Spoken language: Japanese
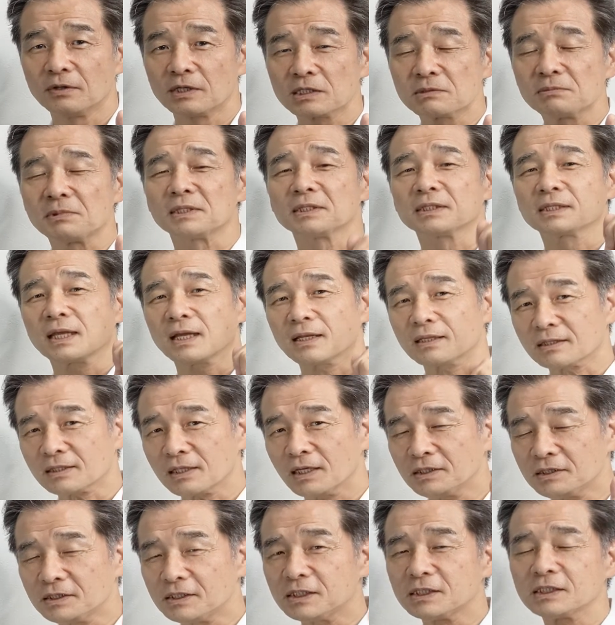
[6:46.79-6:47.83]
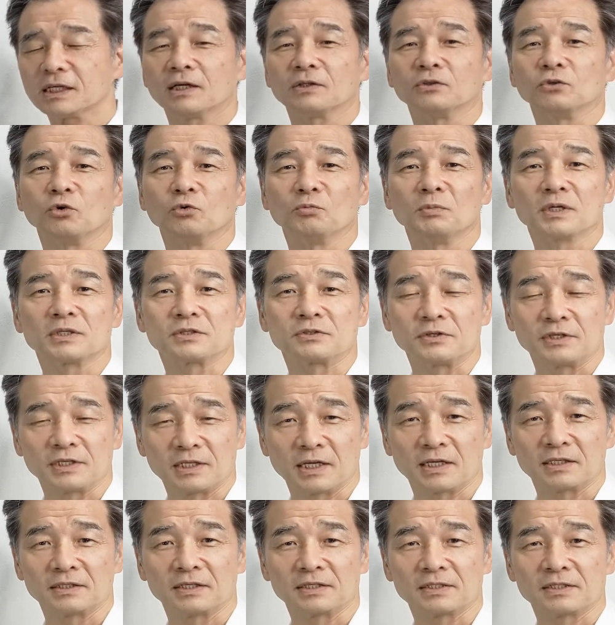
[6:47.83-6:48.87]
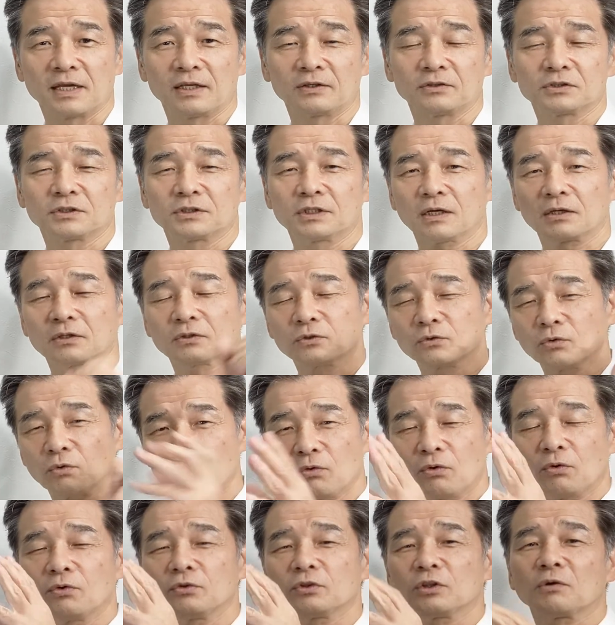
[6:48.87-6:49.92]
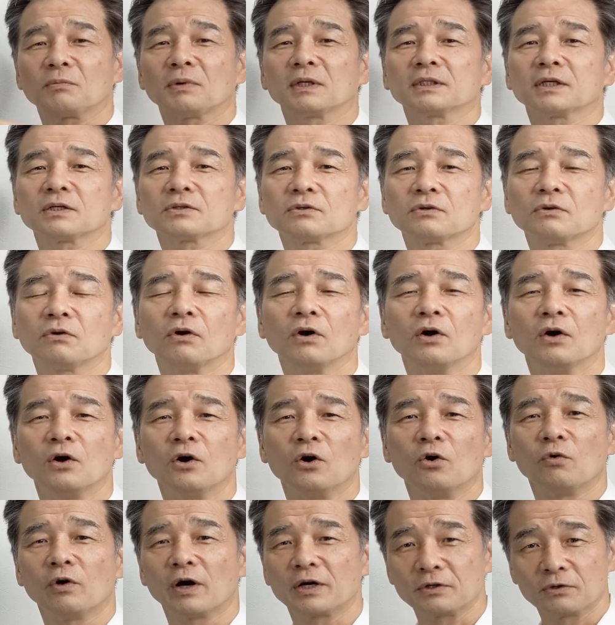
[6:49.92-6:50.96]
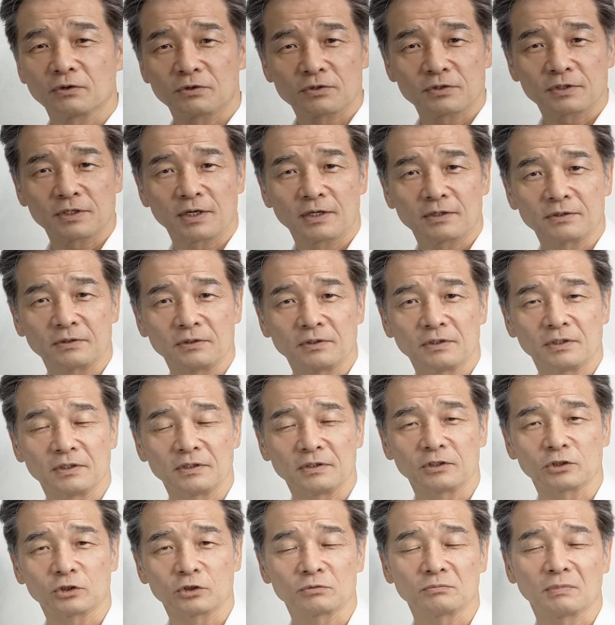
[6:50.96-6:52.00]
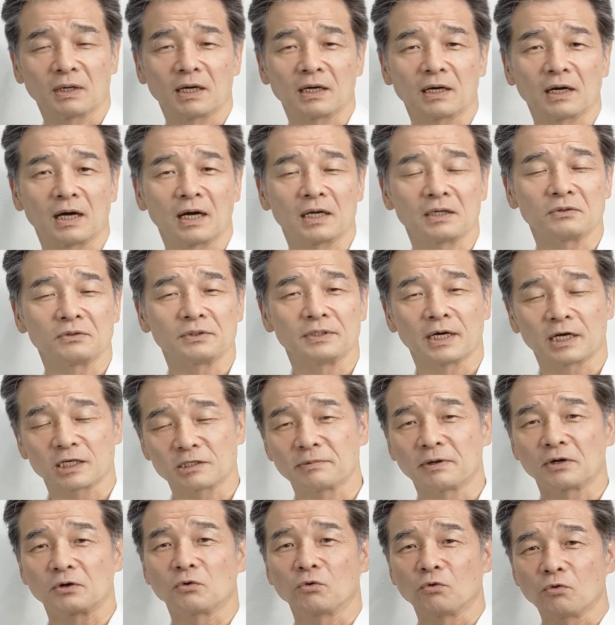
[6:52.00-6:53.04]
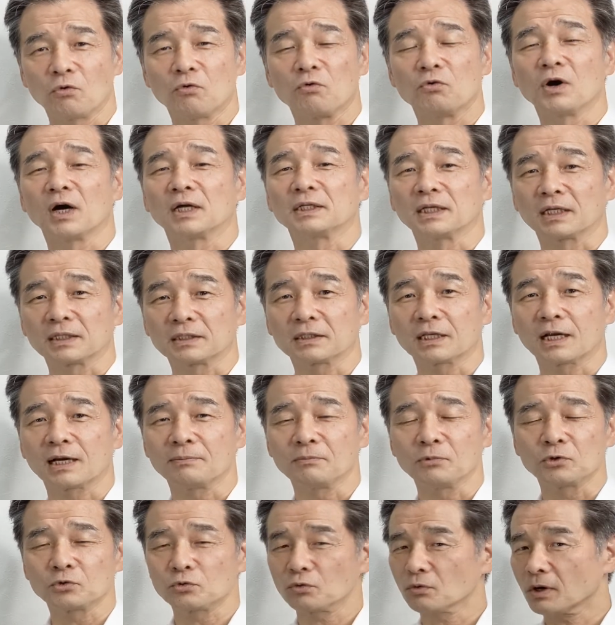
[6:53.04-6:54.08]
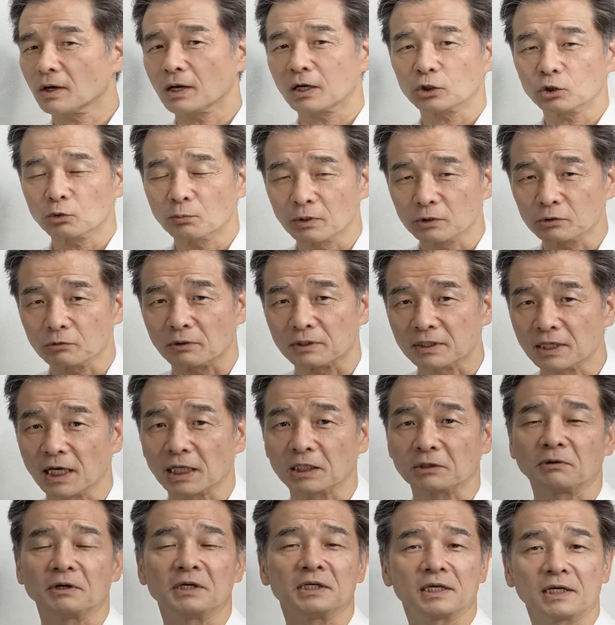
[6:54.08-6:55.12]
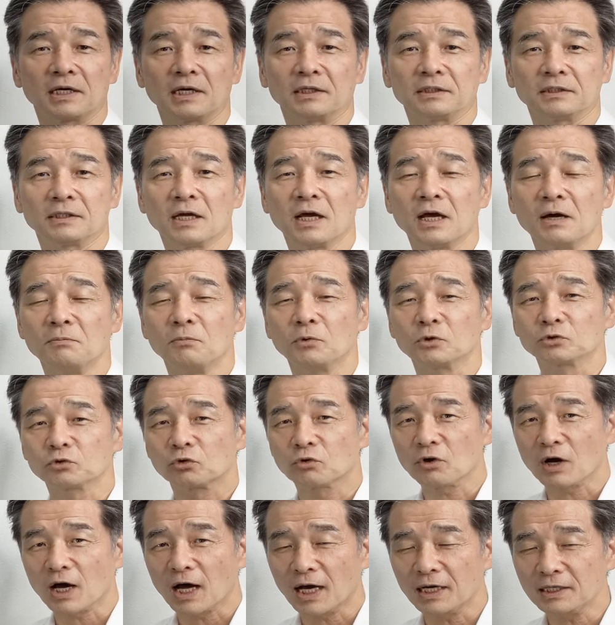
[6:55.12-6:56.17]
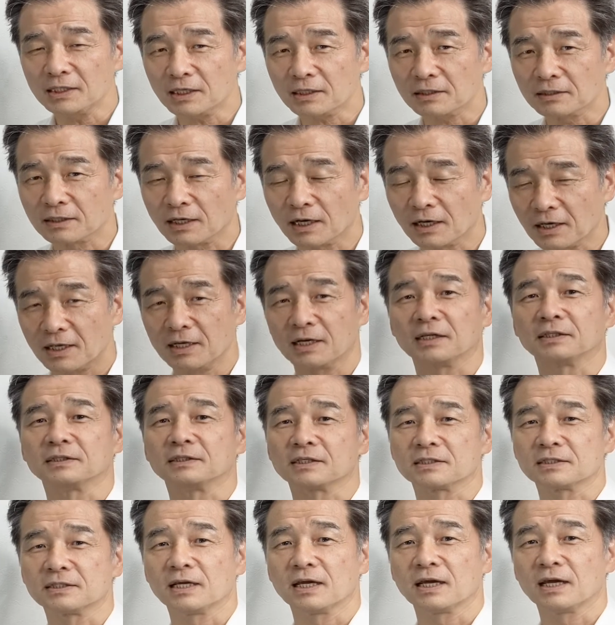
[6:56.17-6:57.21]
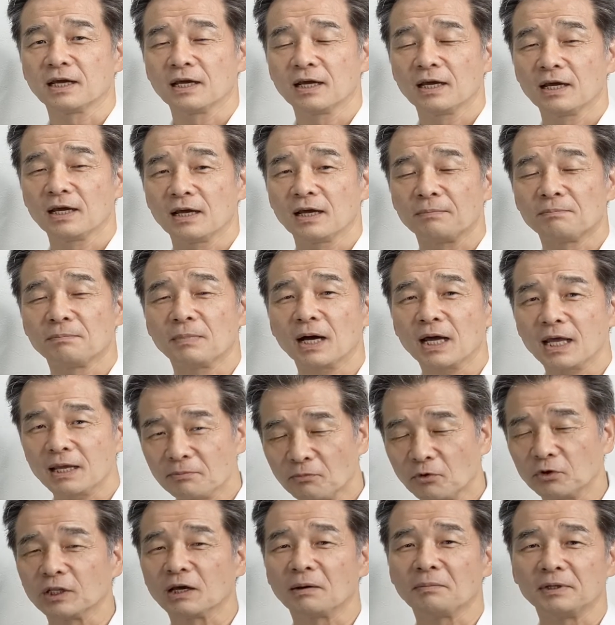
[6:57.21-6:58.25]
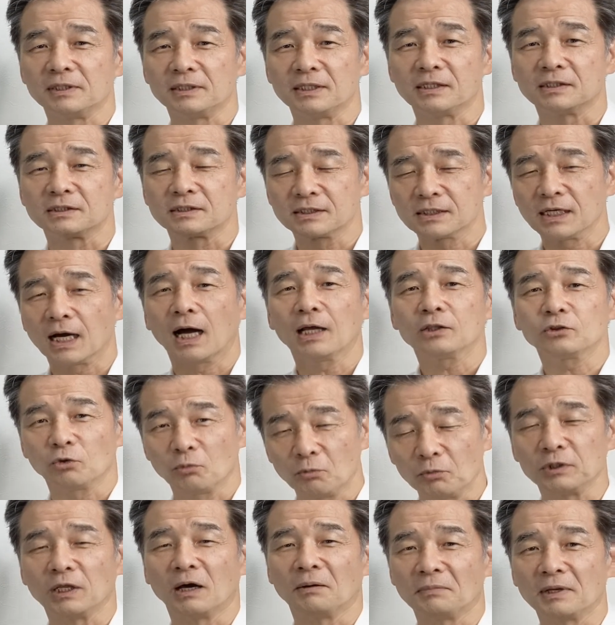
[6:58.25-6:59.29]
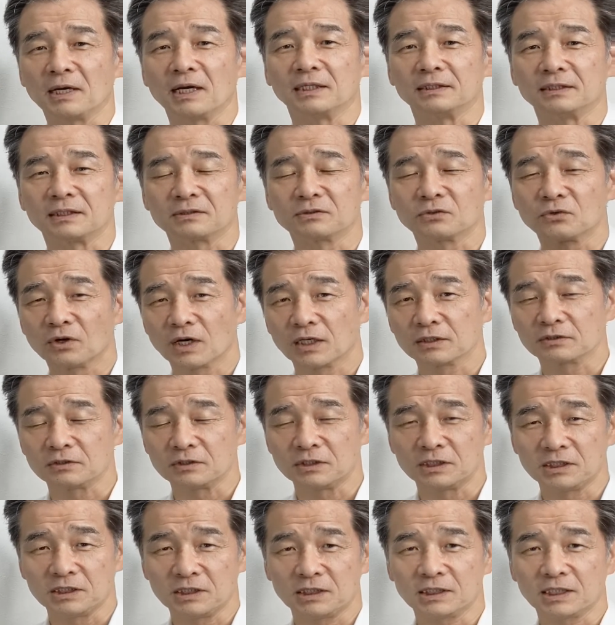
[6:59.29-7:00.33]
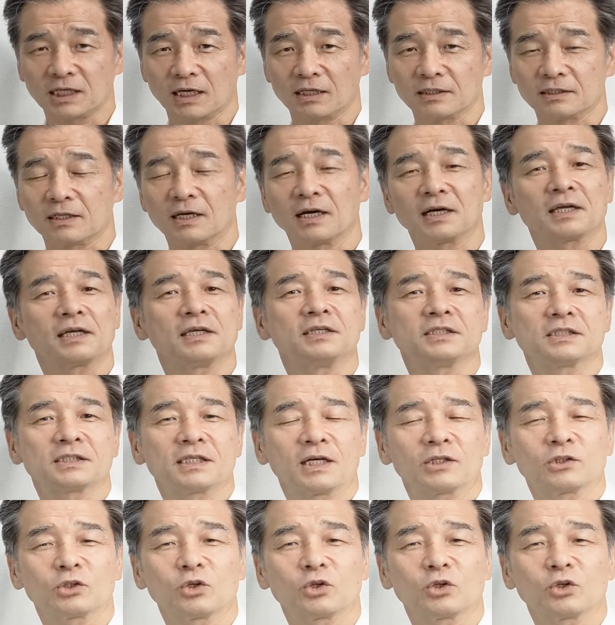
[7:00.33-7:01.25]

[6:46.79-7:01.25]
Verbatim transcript: つまりたった1時間のお祭りなんですねそしてドーンとまたその終わりを告げる、まあ、あの役場の合法が鳴ったらもうそこからトマトは投げてはいけないもうその間だけなんですね前もダメですし後もダメなんですその後1時間だけしか